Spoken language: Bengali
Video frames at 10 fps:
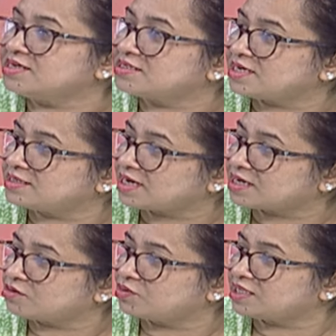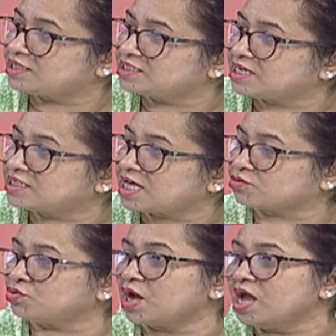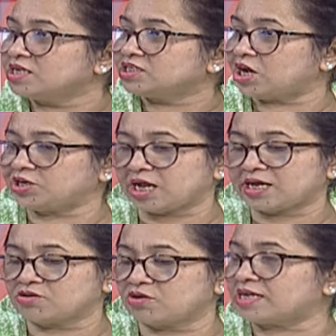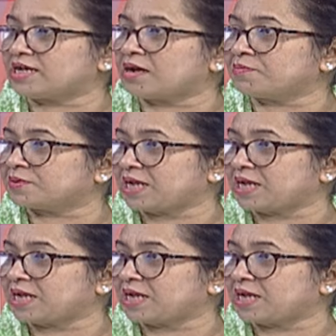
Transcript: সেই টাকাগুলা দেশেই থাকুক সেই টাকাগুলা ডান